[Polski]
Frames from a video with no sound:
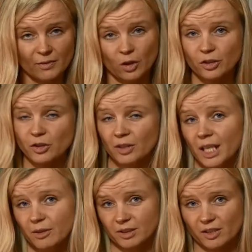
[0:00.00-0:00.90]

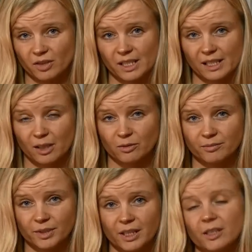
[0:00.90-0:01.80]
odciągają nas od celu
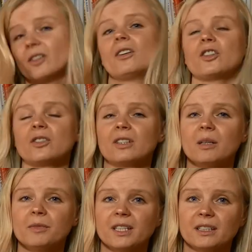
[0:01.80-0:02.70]
i
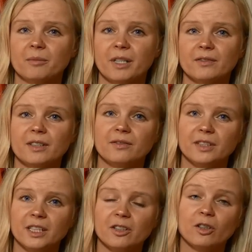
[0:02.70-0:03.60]
osiągamy tak naprawdę
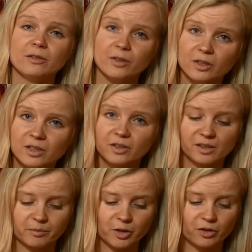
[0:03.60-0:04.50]
wynik odwrotny do
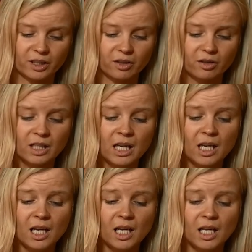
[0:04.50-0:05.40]
zamierzonego.
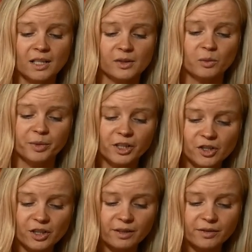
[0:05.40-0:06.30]

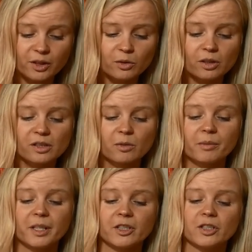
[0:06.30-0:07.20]
Skupienie się na wyniku
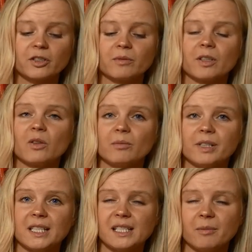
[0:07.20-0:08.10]
osłabia też naszą taką
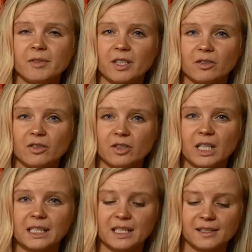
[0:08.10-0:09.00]
percepcję
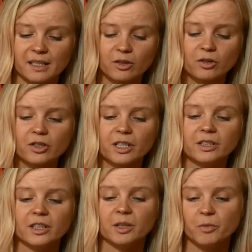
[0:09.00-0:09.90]
dostrzegania
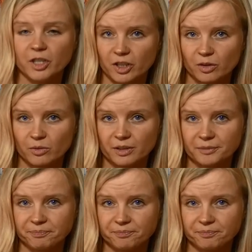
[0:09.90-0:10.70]
zagrożeń i przeszkód.